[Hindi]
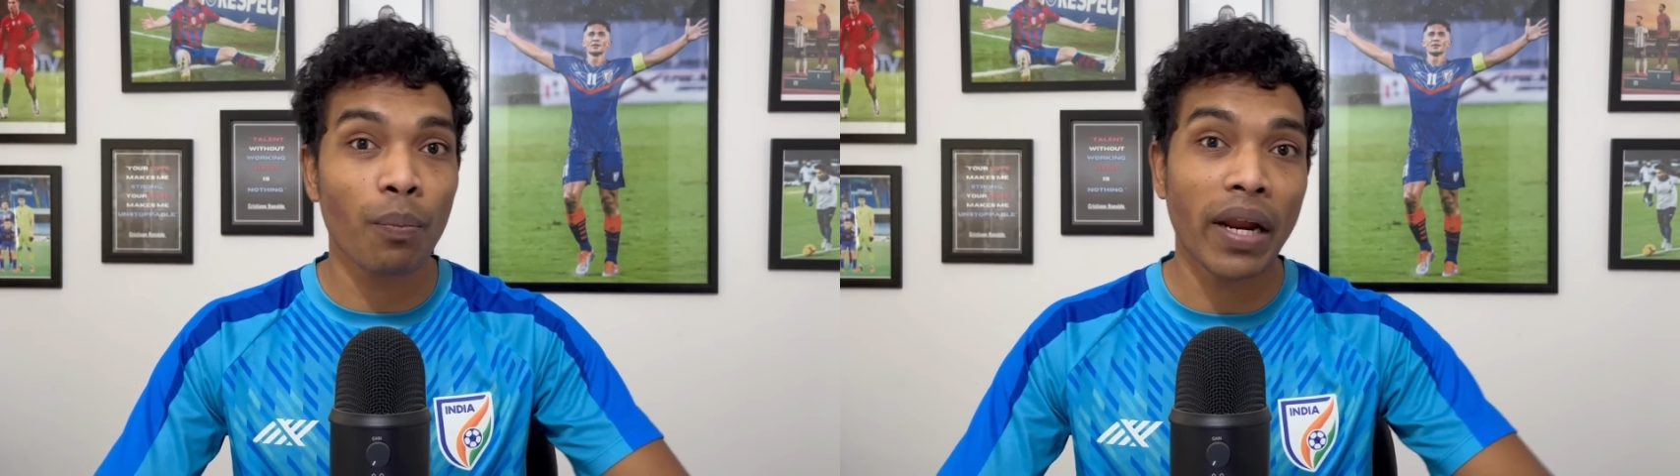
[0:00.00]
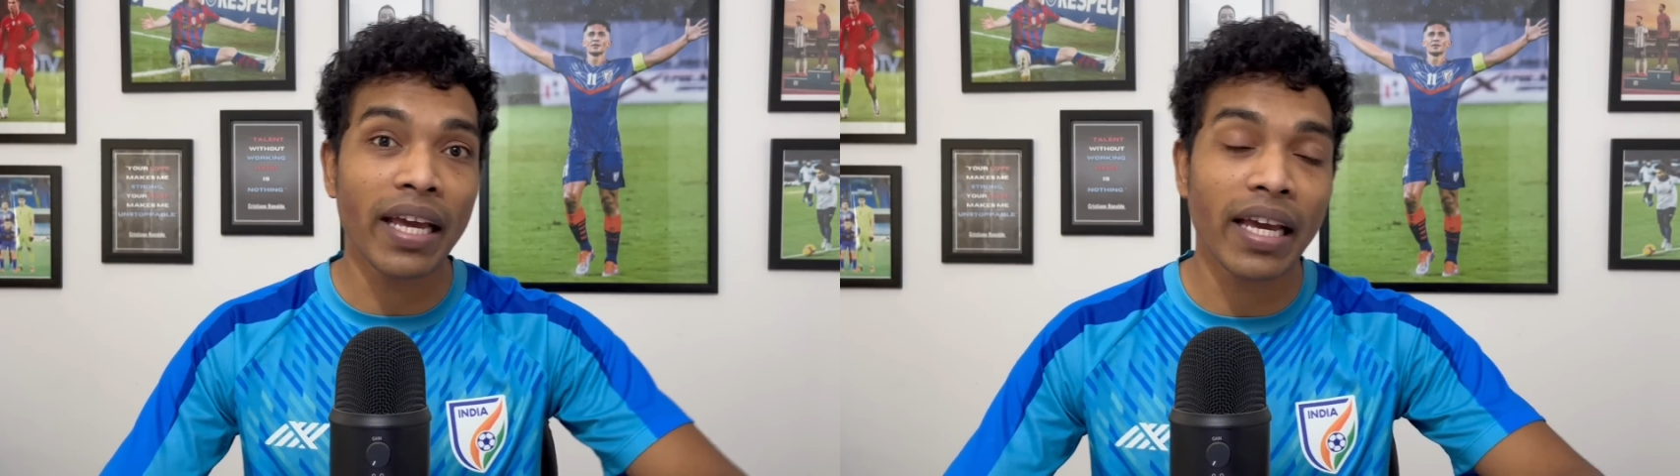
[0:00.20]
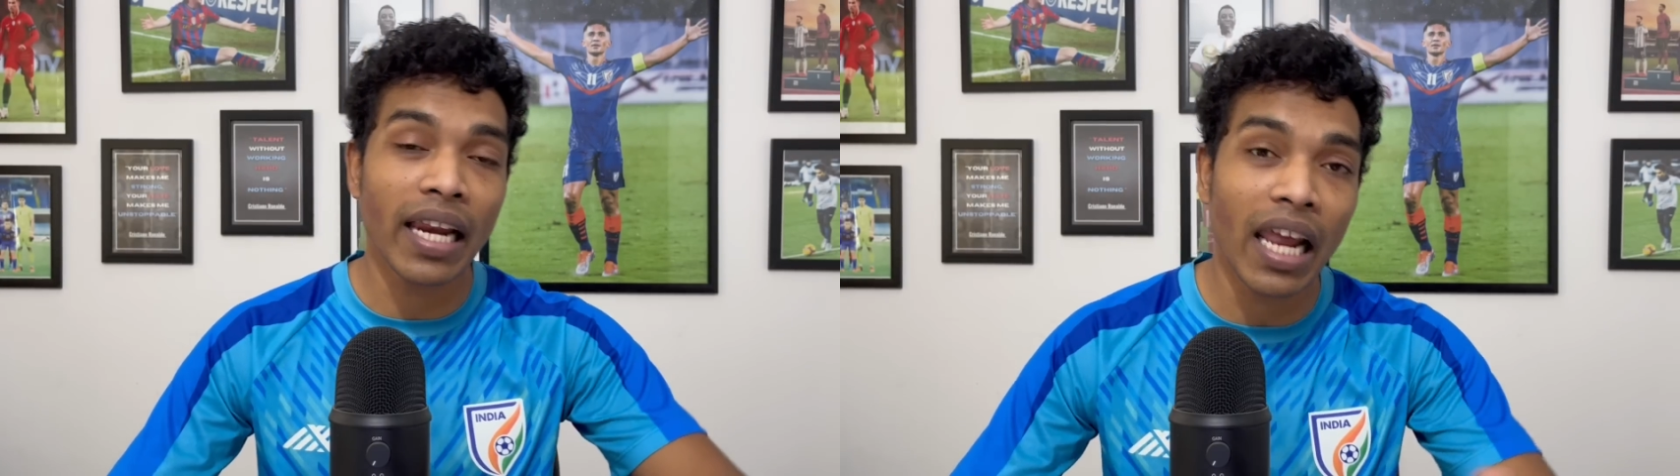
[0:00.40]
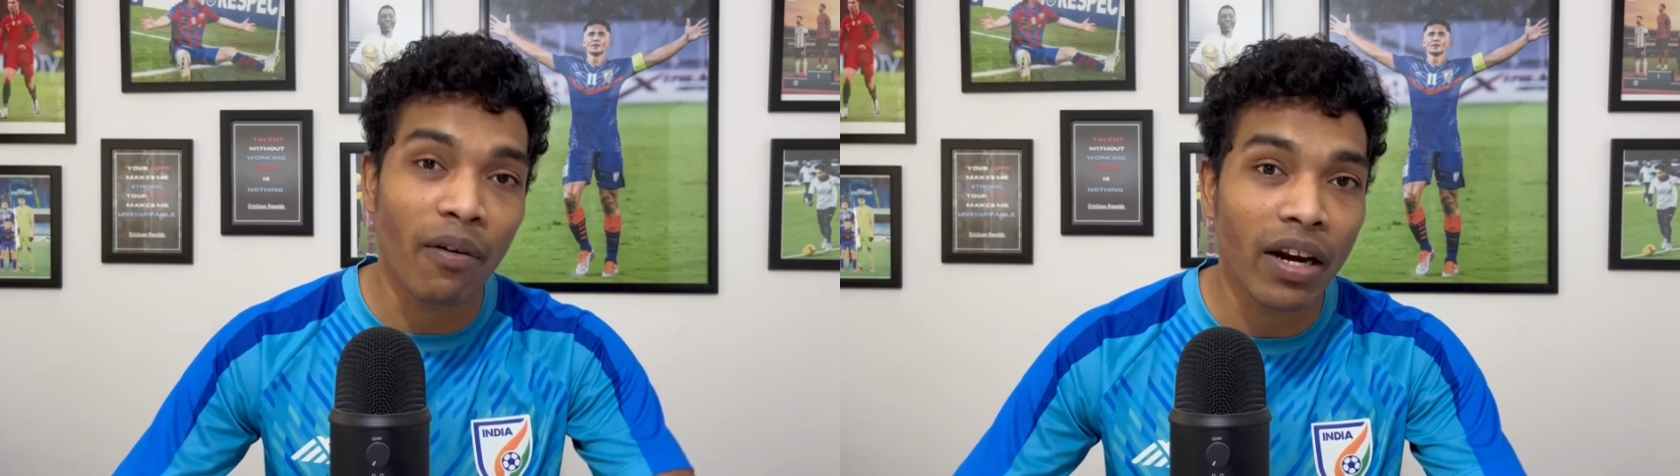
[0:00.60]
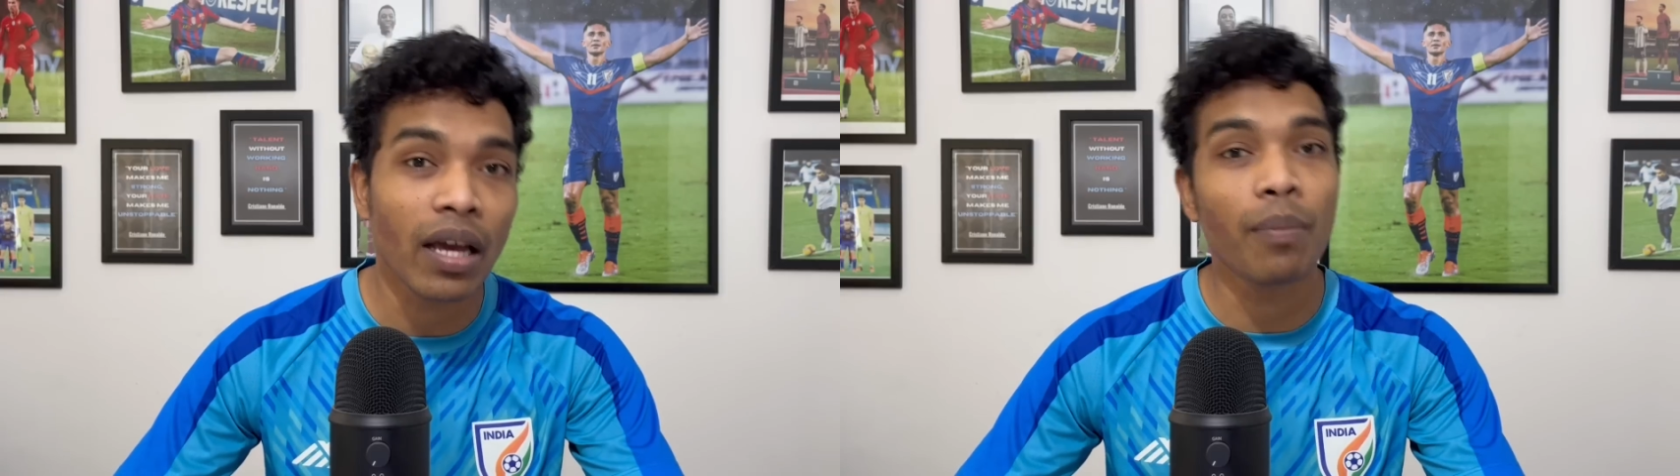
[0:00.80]
प्लेइंग
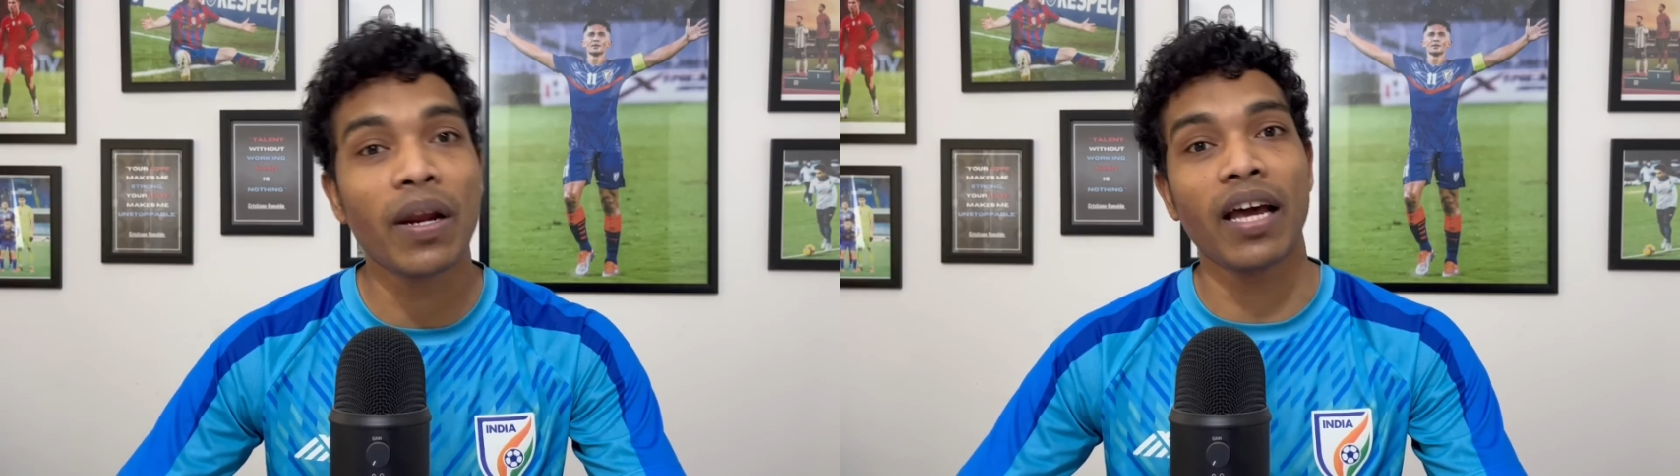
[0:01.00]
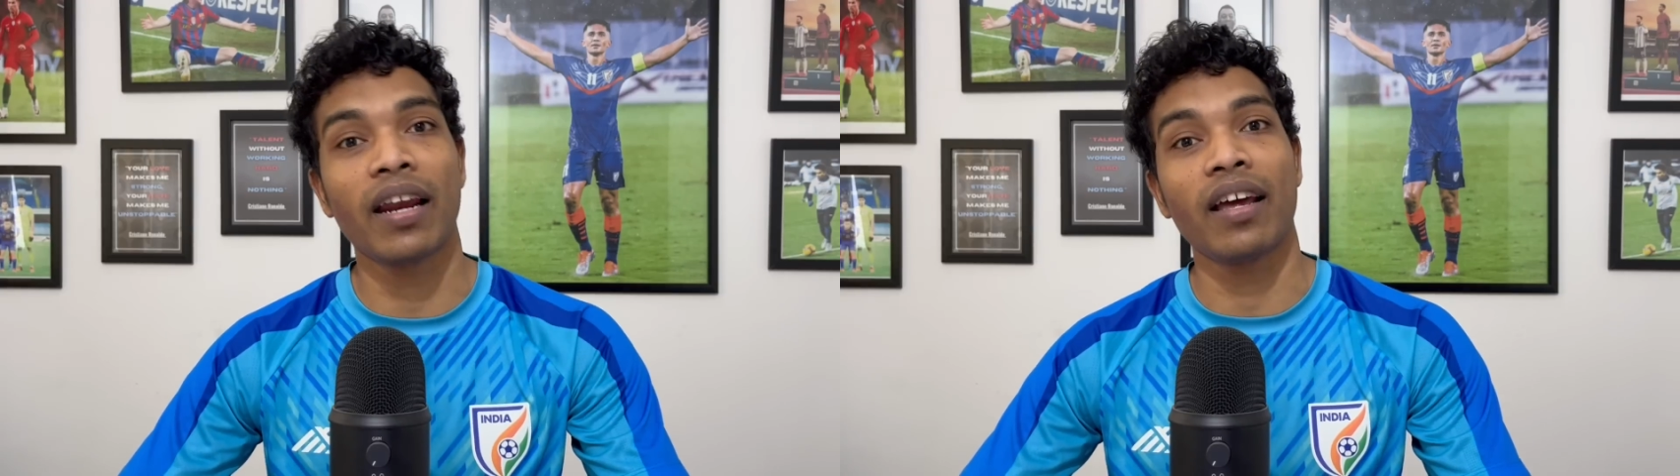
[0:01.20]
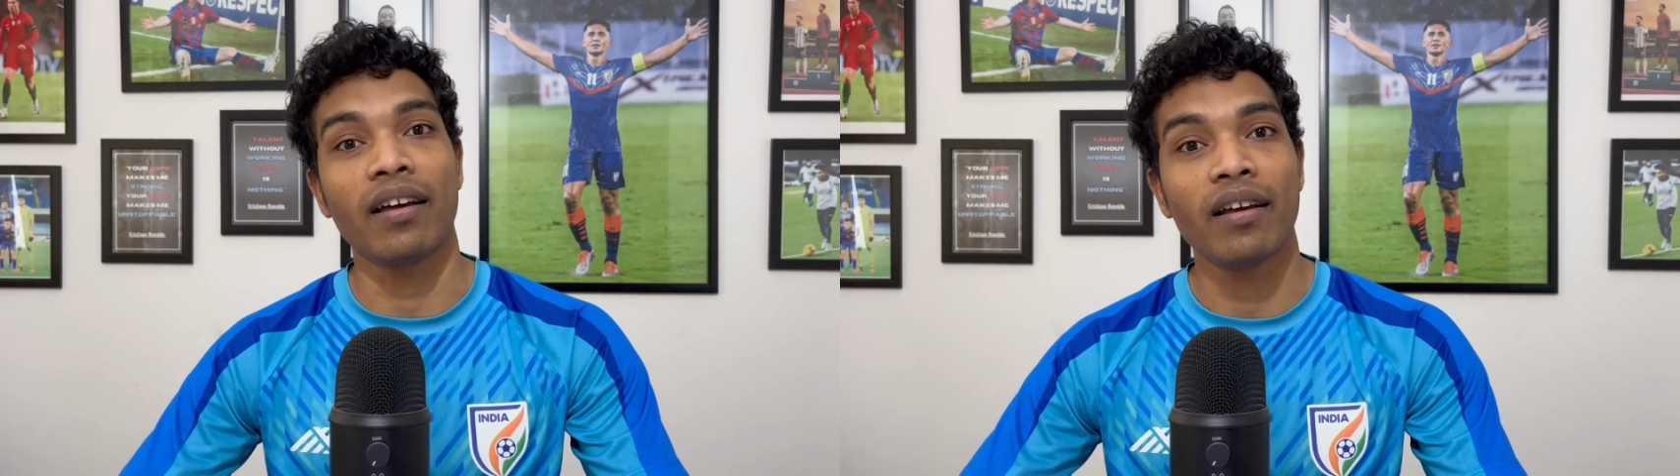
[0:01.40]
इलेवन के प्लेयर हैं